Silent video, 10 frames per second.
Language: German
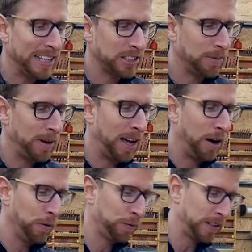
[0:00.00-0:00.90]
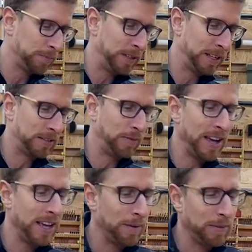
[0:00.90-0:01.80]
erst einmal auf, dass wir da
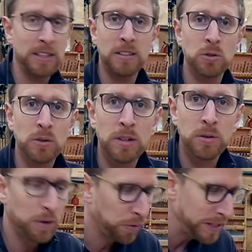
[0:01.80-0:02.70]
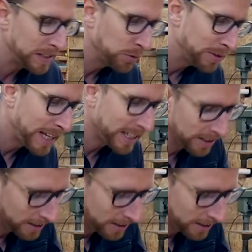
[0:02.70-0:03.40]
zwei haben, weil es ist uns natürlich viel zu dick.